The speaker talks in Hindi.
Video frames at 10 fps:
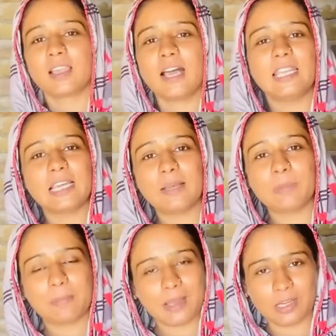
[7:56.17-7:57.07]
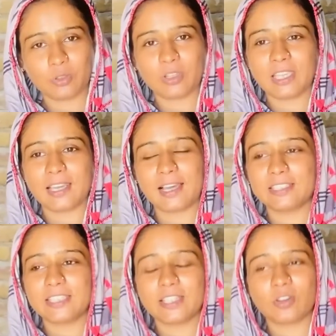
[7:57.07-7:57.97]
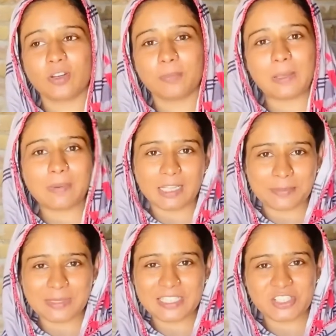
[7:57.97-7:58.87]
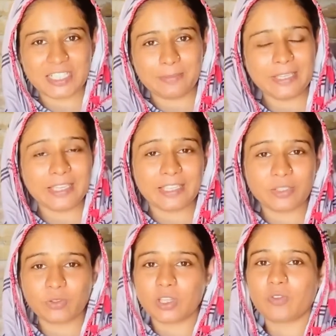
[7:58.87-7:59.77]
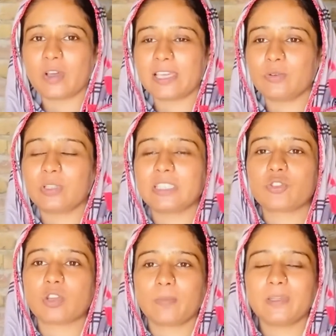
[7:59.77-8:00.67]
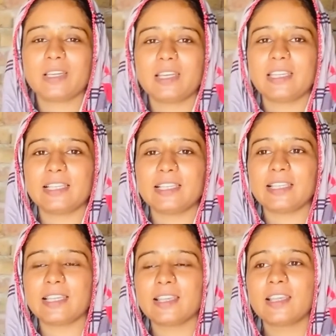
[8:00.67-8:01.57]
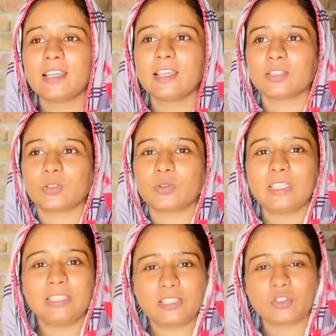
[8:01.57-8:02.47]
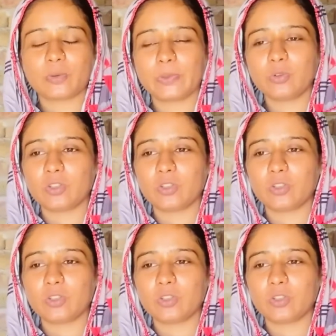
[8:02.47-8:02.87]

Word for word: खाना मेहमानों को खिला दिए और मेहमान हमारे चले भी गए क्योंकि वो आए हुए थे शॉपिंग करने के लिए तो ईद की शॉपिंग